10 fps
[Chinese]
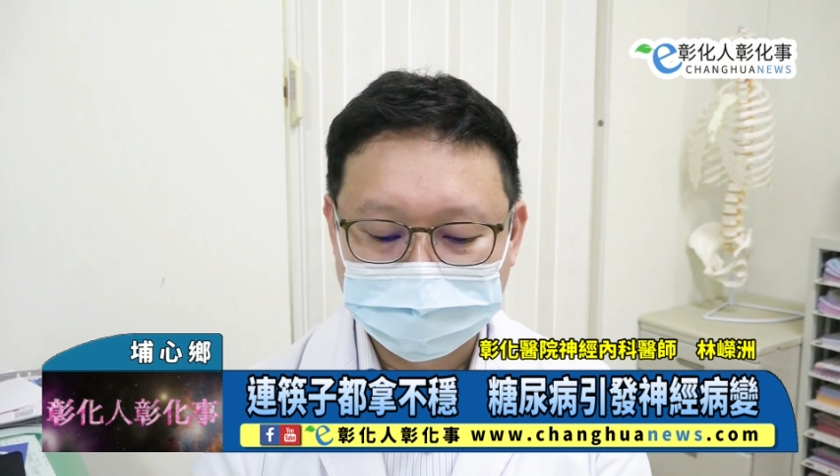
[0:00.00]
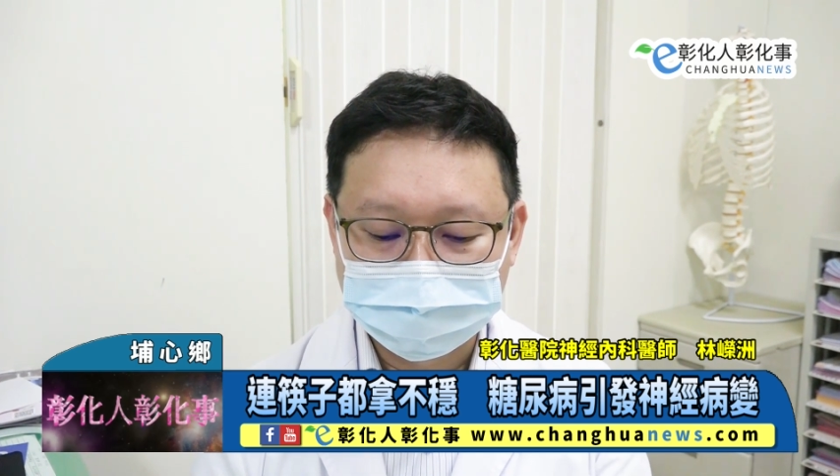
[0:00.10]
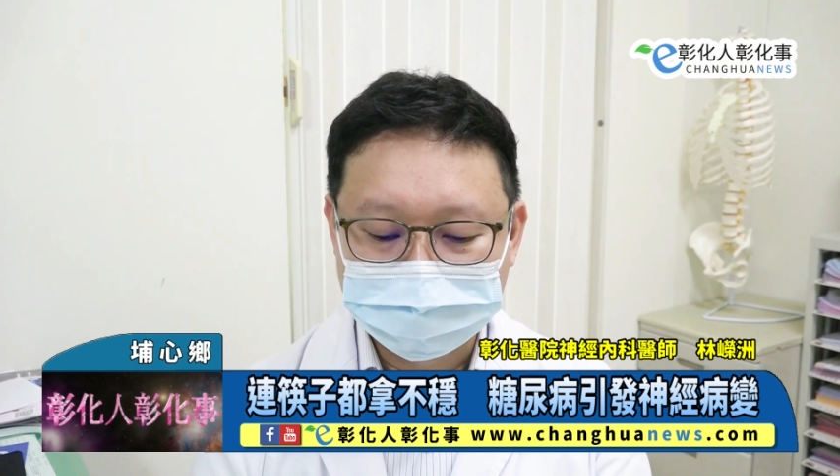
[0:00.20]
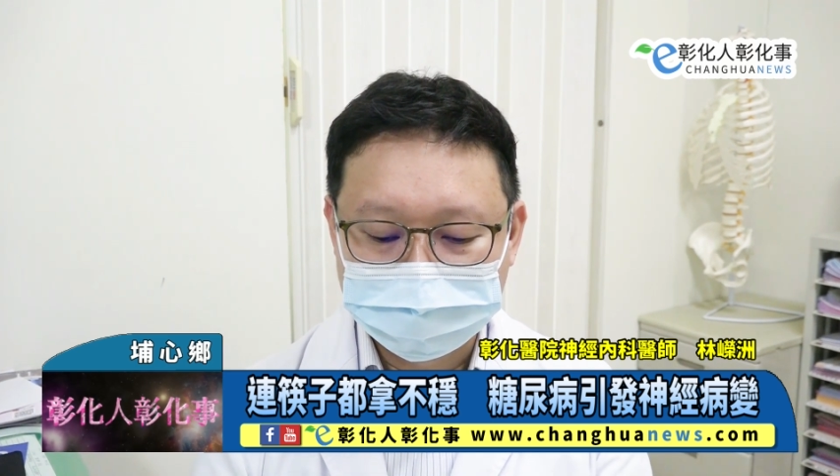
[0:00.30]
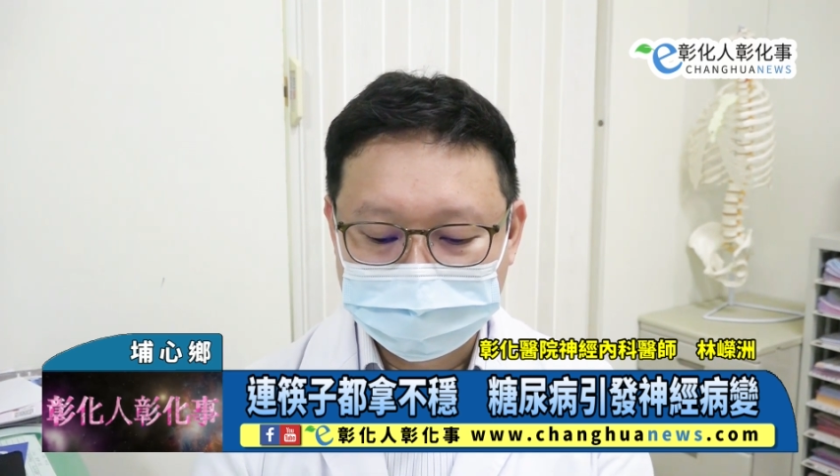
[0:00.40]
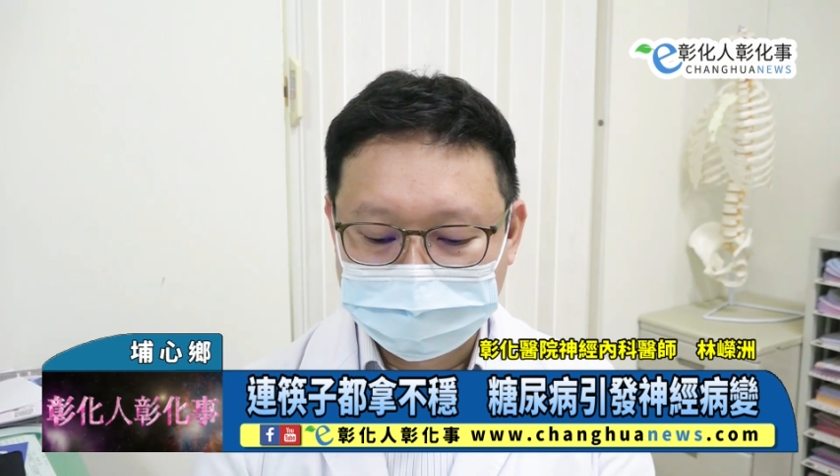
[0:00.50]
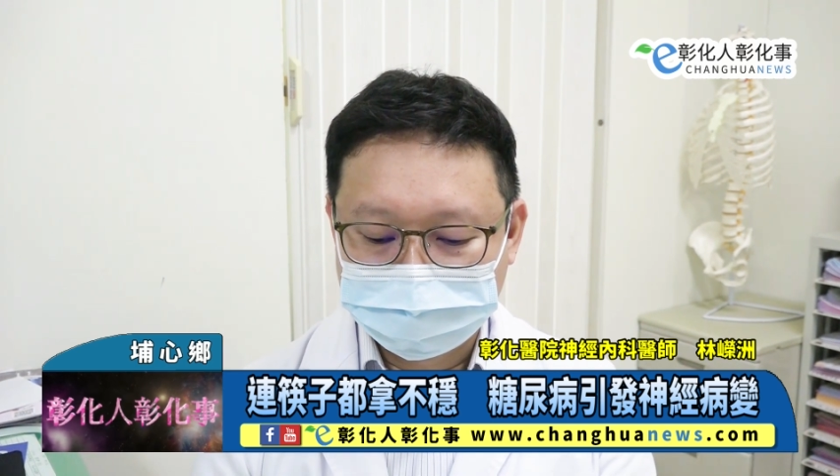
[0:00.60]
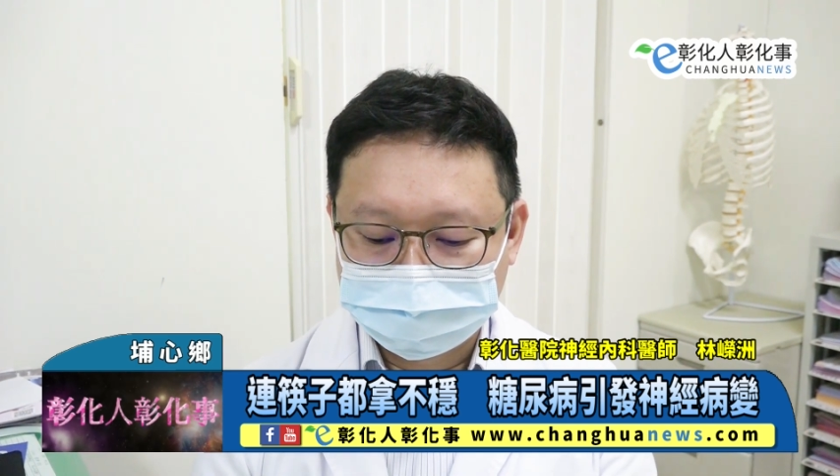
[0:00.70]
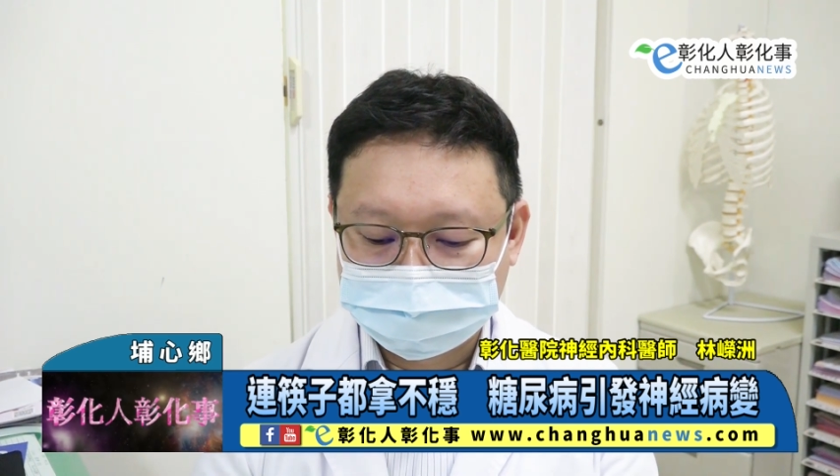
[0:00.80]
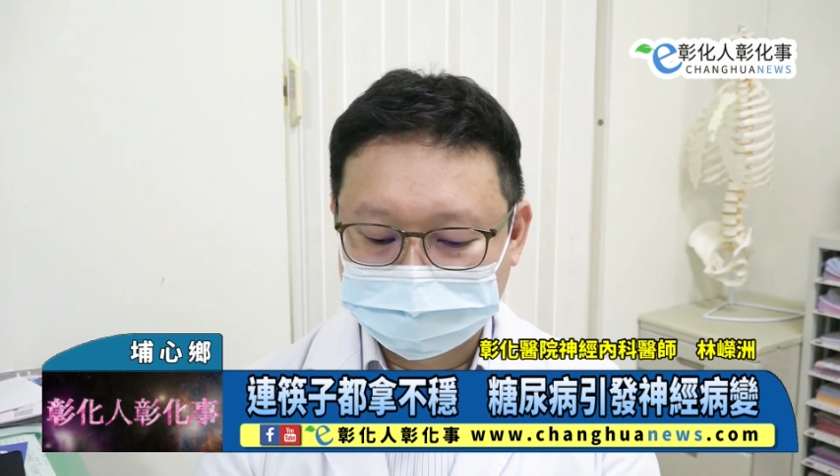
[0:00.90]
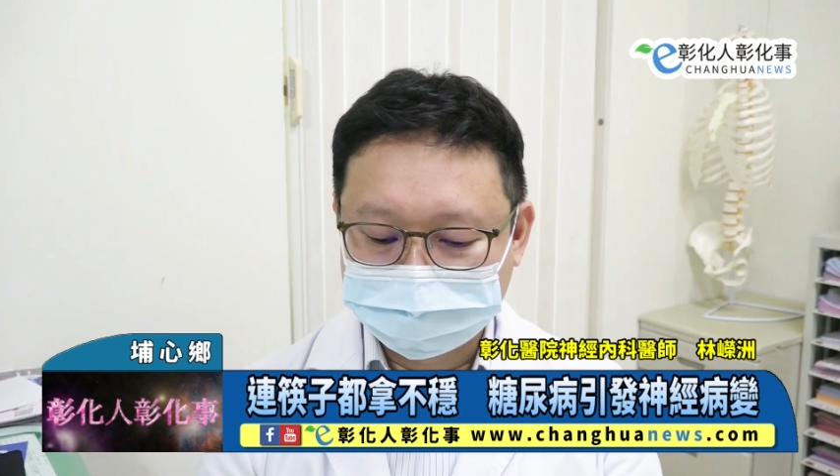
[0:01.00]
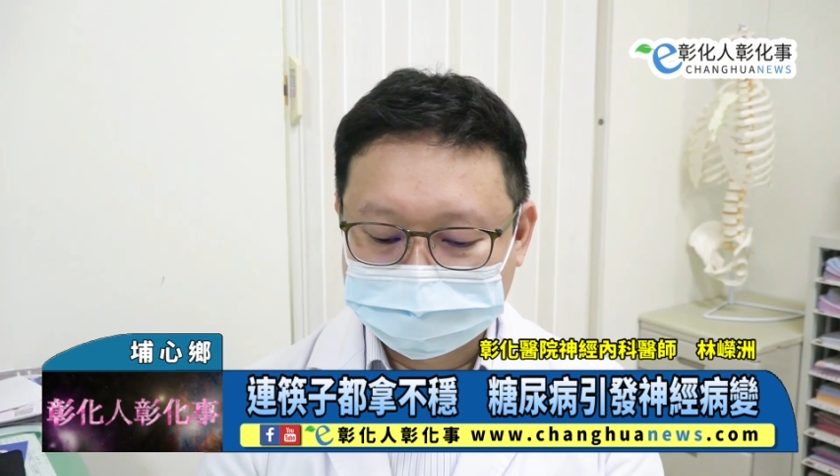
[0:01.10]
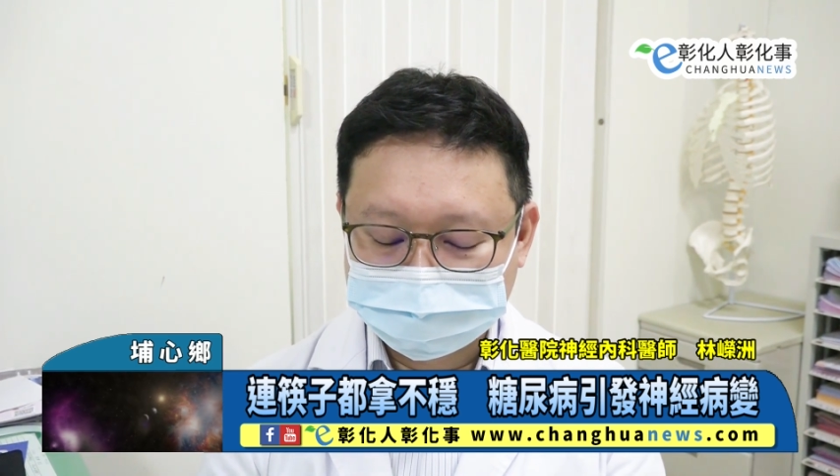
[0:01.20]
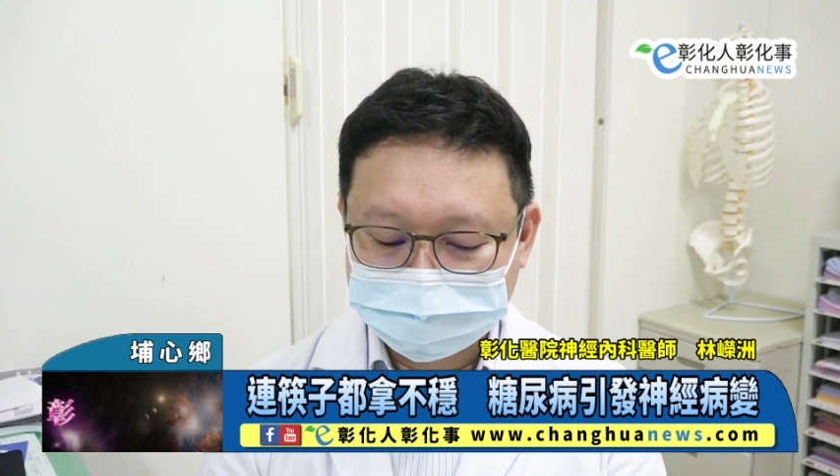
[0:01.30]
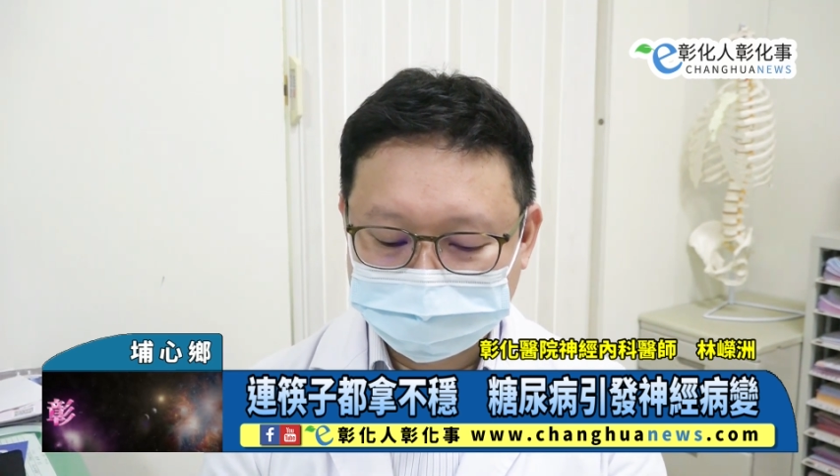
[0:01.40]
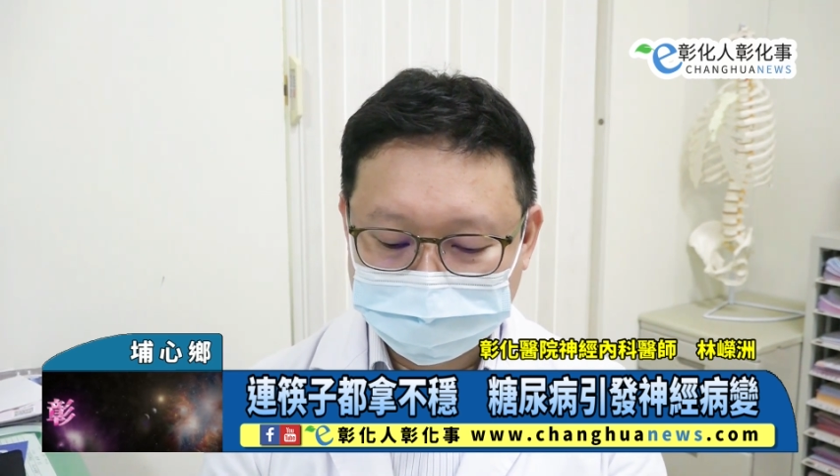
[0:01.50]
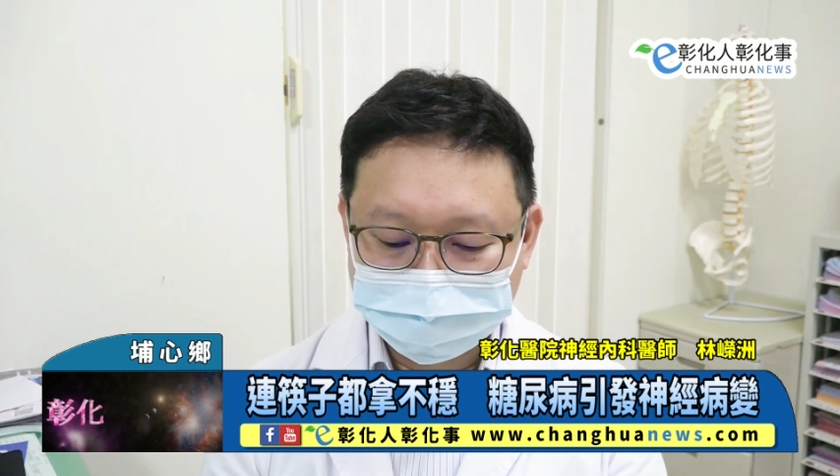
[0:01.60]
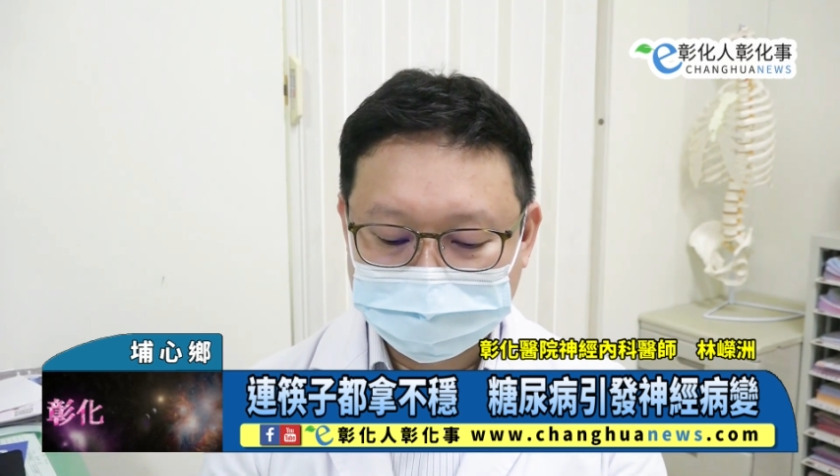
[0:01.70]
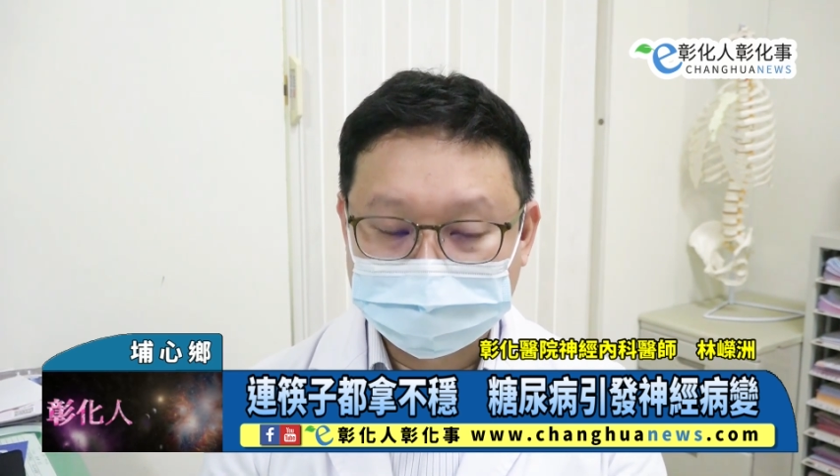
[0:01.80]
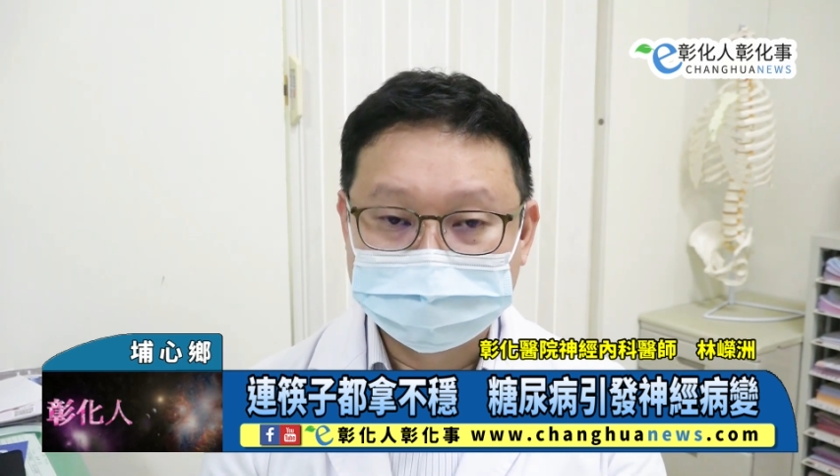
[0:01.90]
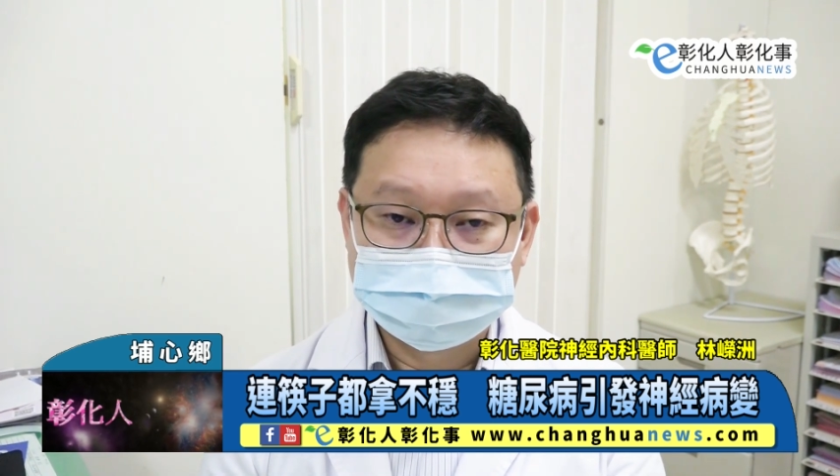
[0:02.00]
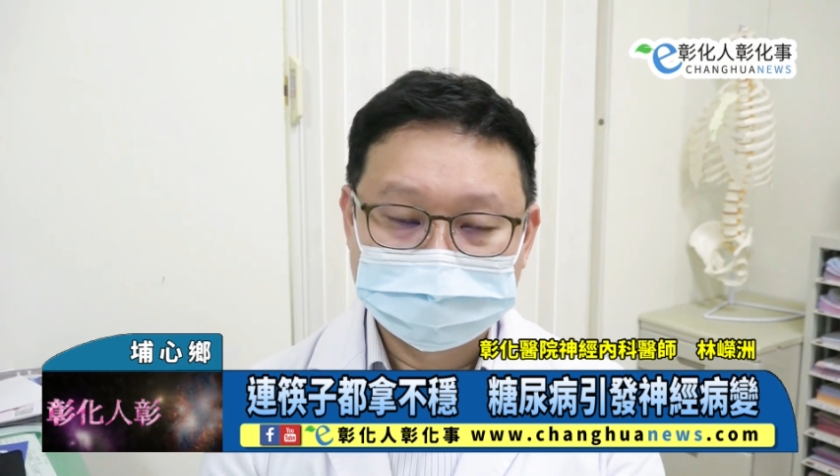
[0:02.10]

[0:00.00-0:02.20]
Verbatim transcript: 那周边神经病变